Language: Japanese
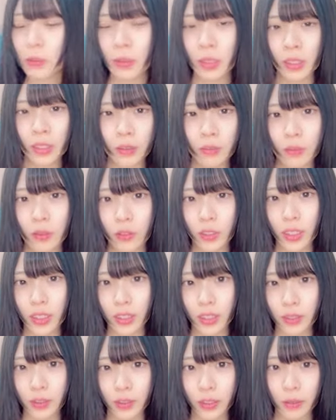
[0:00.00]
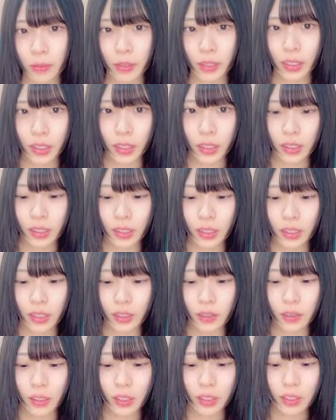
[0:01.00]
みんなもおやつを食べて元気に
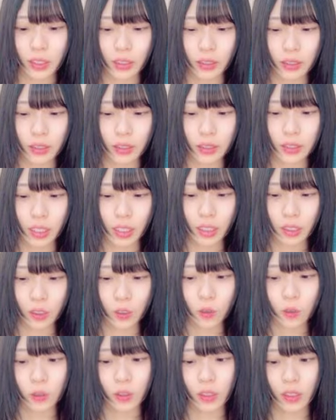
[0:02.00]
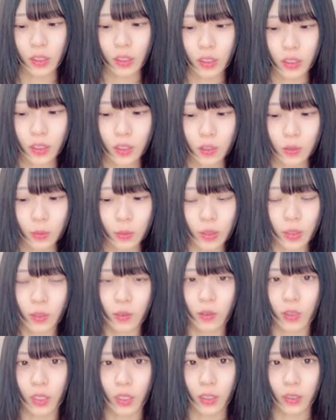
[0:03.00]
暮らしてください今日って日曜日なの
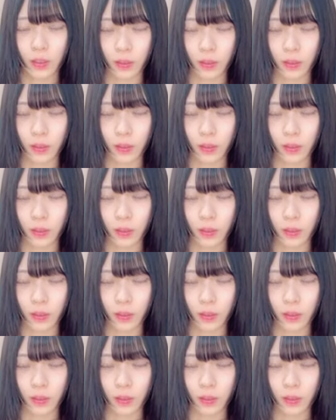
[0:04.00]
か